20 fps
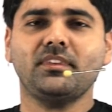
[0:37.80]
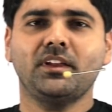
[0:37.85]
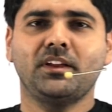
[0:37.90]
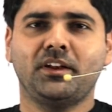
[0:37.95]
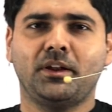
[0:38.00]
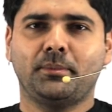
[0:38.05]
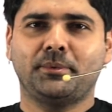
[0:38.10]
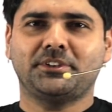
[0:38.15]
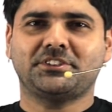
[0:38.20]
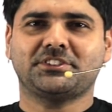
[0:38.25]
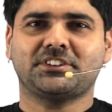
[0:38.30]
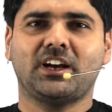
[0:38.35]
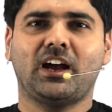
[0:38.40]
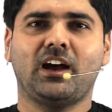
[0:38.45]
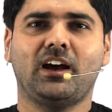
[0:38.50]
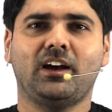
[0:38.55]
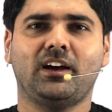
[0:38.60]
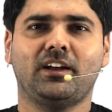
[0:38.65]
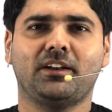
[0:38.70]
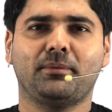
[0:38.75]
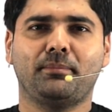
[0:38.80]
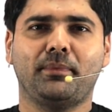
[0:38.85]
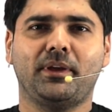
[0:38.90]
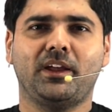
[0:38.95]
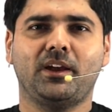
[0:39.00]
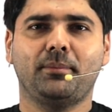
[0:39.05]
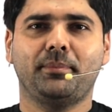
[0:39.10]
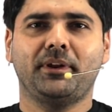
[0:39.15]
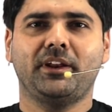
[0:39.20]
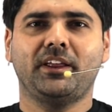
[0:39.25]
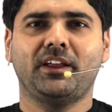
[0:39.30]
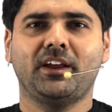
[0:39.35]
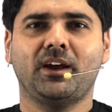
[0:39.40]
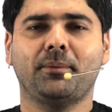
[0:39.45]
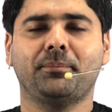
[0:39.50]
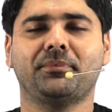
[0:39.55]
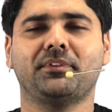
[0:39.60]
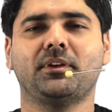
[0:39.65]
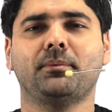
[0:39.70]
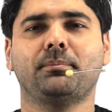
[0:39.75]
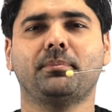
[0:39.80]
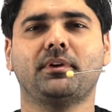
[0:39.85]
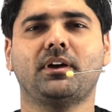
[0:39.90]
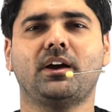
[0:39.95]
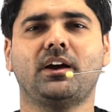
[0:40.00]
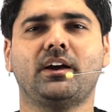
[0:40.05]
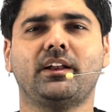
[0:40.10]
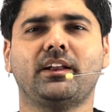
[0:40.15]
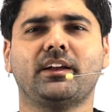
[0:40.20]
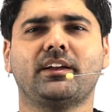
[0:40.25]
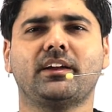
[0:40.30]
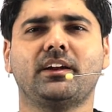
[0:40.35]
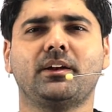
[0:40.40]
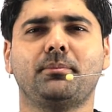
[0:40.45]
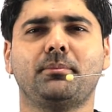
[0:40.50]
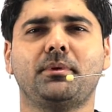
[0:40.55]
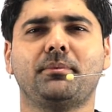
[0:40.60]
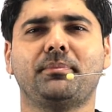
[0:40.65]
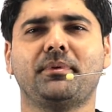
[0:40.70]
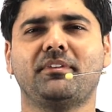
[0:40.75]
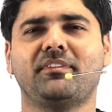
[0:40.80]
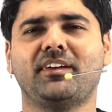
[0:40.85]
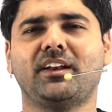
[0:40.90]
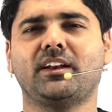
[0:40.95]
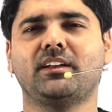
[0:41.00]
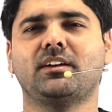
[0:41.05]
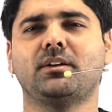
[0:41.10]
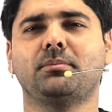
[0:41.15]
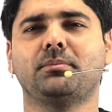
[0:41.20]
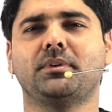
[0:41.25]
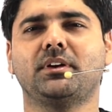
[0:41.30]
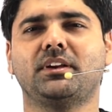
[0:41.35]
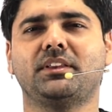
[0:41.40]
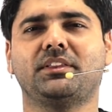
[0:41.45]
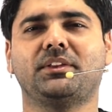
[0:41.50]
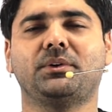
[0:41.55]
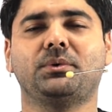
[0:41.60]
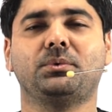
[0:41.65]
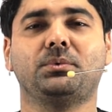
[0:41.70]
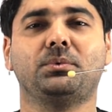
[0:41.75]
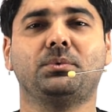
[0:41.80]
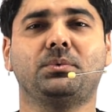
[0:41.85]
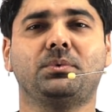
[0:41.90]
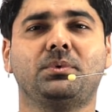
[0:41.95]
नमस्कार मैं अभिनय आप सबका अन अकेडमी पे वेलकम करता हूँ